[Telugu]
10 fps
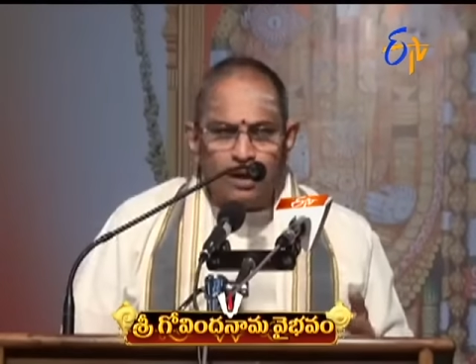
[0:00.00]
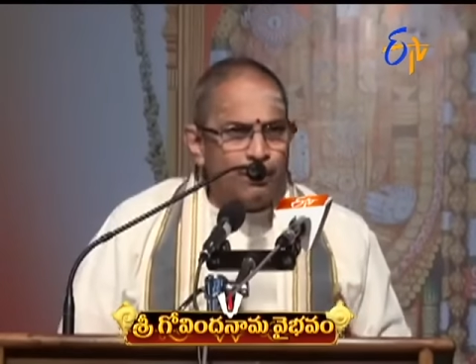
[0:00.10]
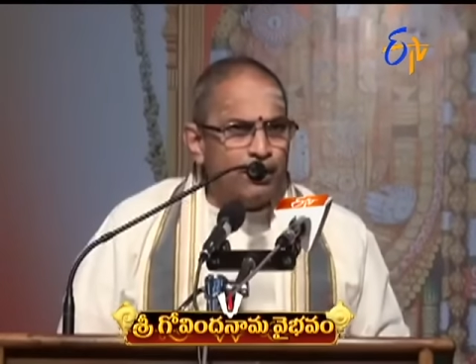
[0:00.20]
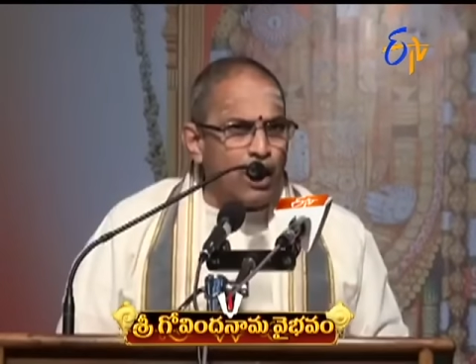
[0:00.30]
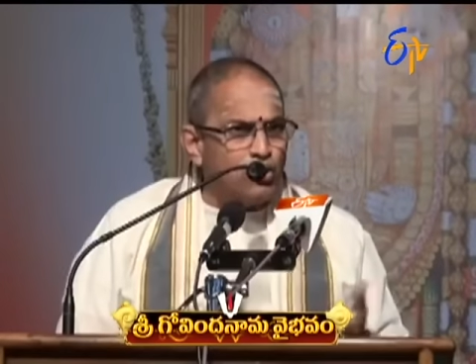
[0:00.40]

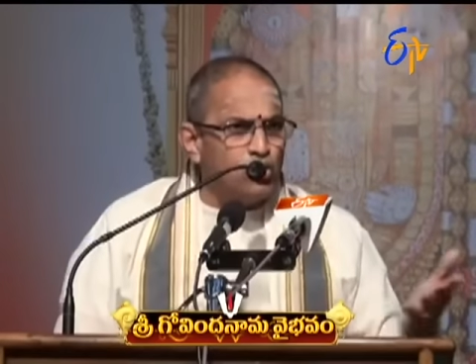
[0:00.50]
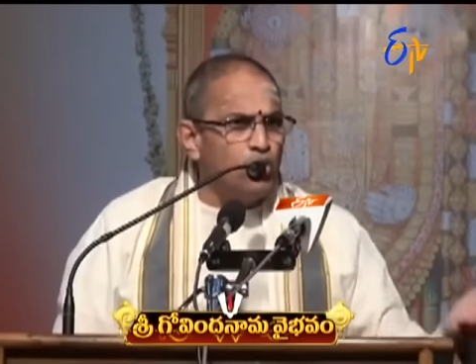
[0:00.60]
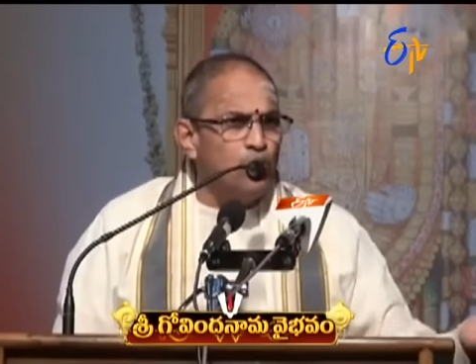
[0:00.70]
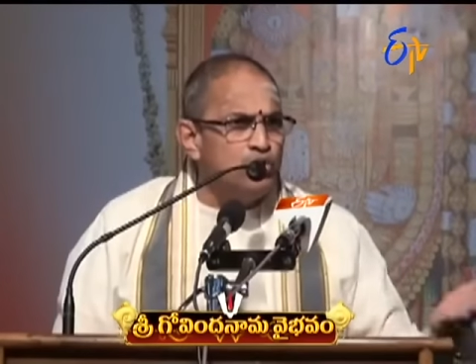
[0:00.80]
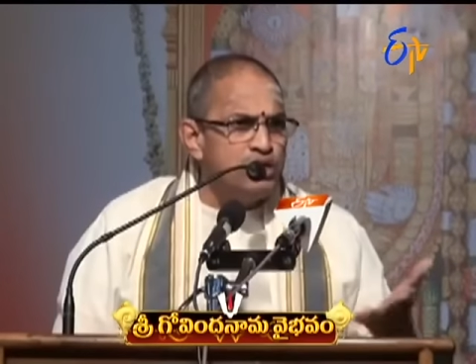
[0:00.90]
కాబట్టి
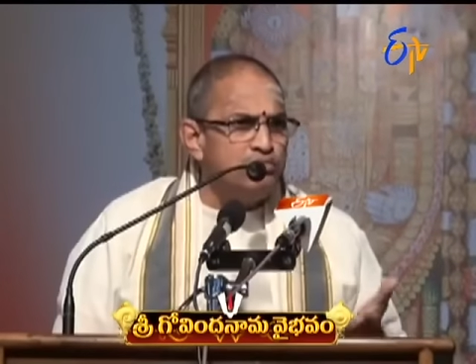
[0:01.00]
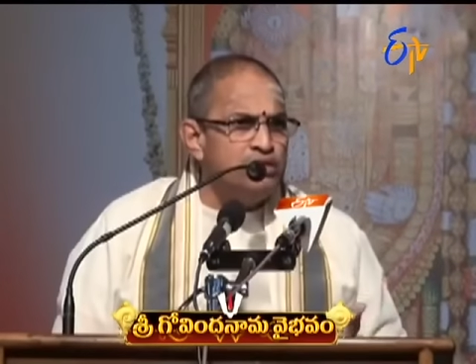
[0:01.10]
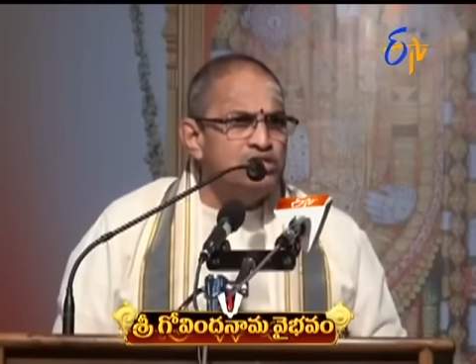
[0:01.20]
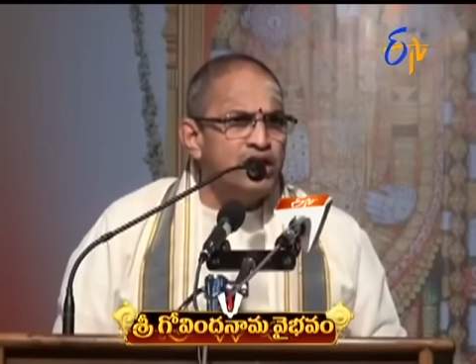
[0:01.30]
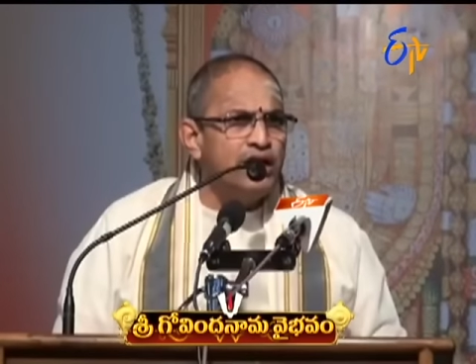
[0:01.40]
అక్రూరుడు
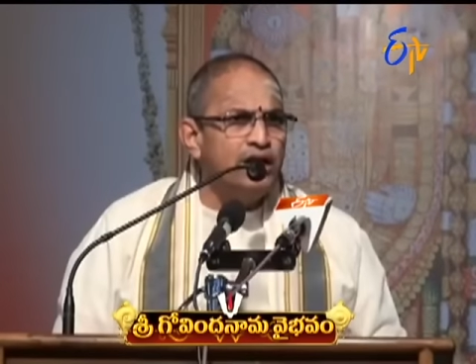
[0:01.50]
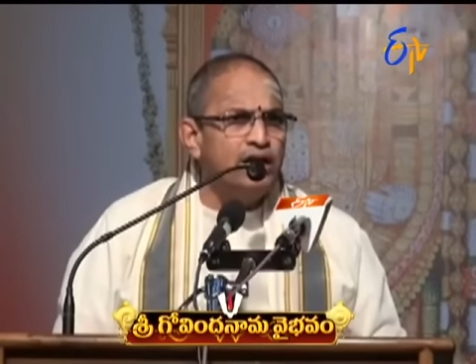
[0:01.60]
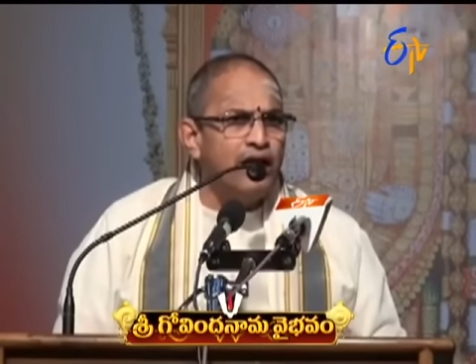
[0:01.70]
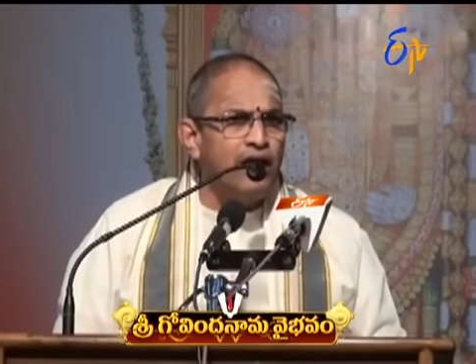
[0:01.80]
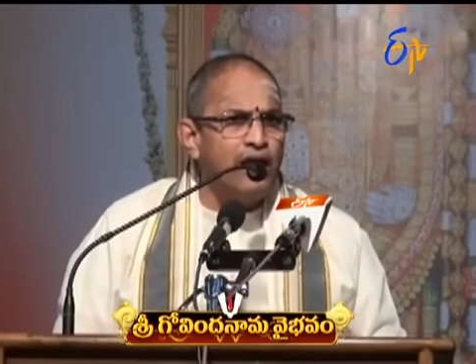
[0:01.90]

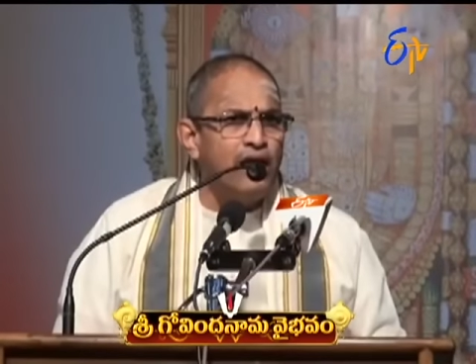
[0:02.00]
జన్మించాడంటే